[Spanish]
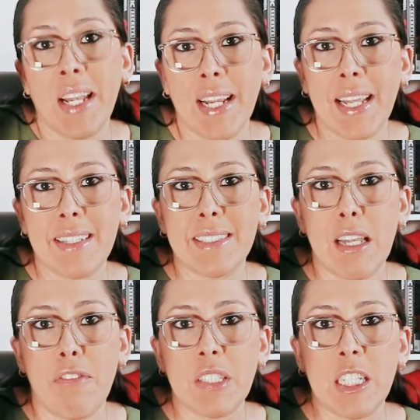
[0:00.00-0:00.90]
El cliente se
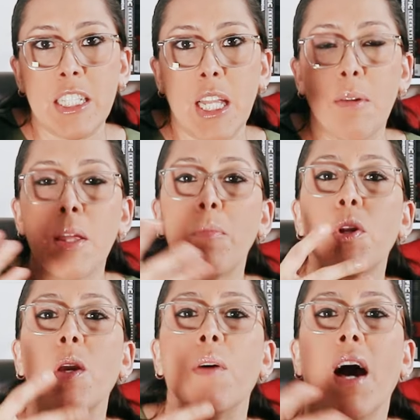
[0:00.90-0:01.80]
le facilita la vida
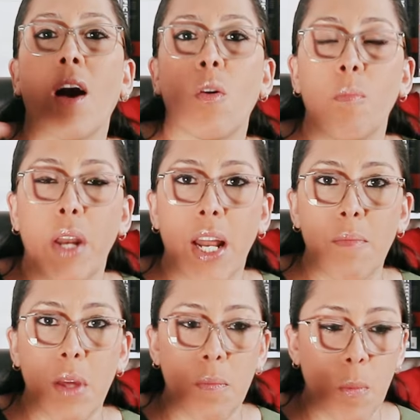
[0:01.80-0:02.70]
porque va a comprar ahí
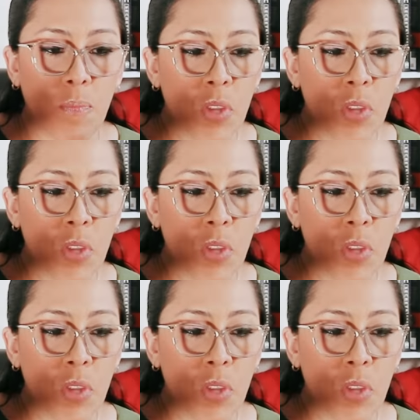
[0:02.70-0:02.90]
mismo.